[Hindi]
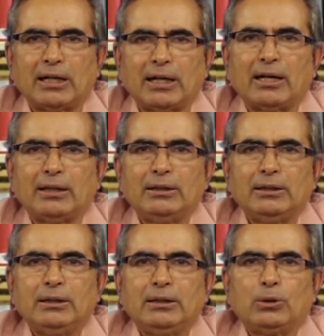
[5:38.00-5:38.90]
खड़ा है
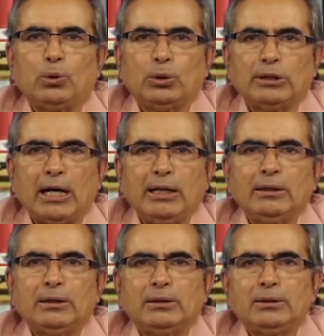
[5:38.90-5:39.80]
गोदान
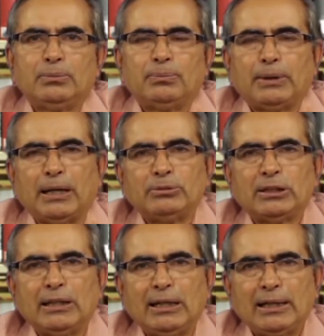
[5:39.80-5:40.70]

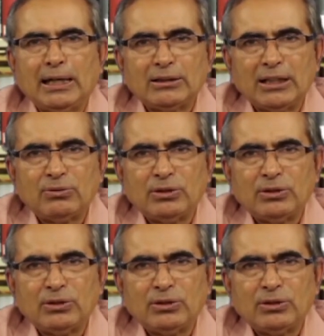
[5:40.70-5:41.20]
प्रेमचंद ने लिखा था एक